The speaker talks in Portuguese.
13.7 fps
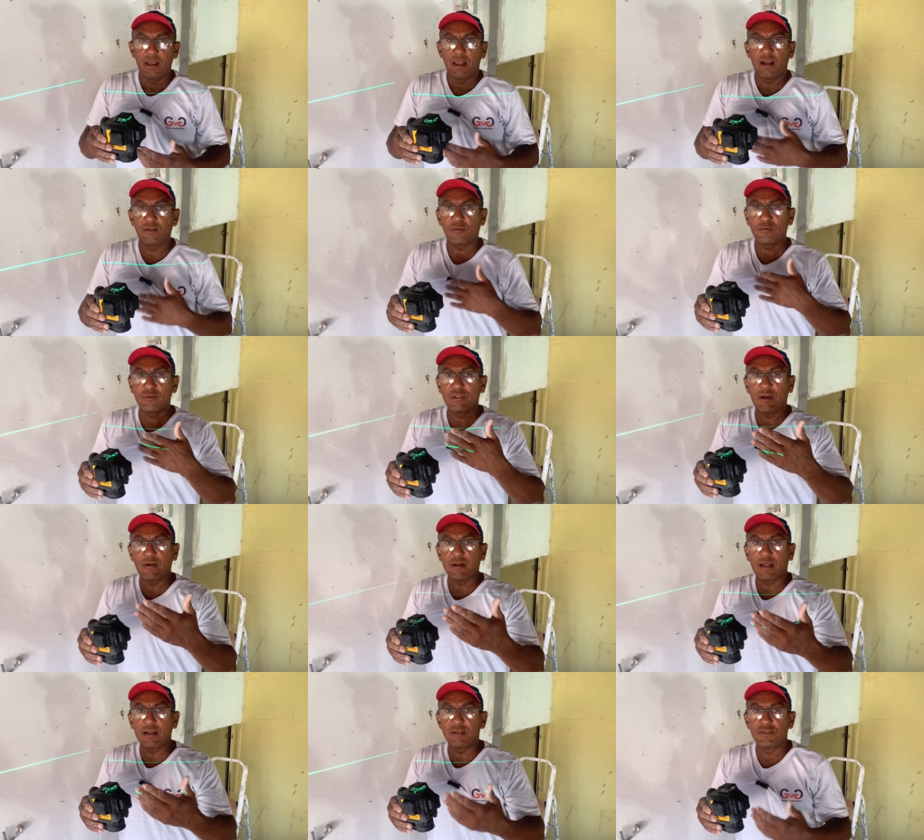ela não te dava
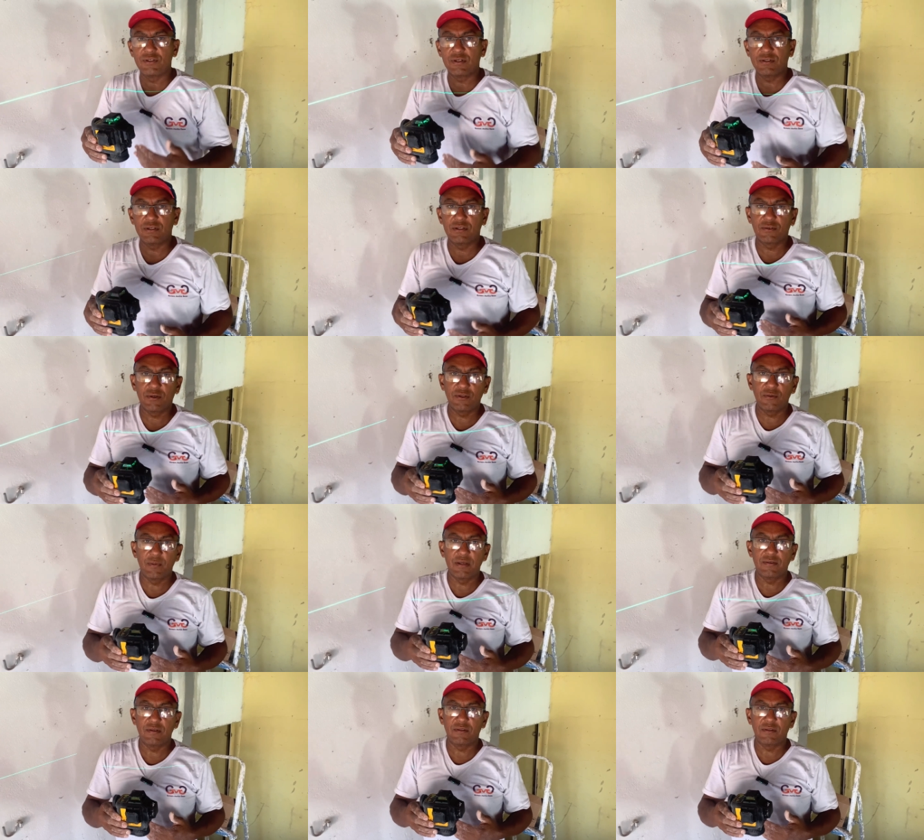garantia de 18 meses.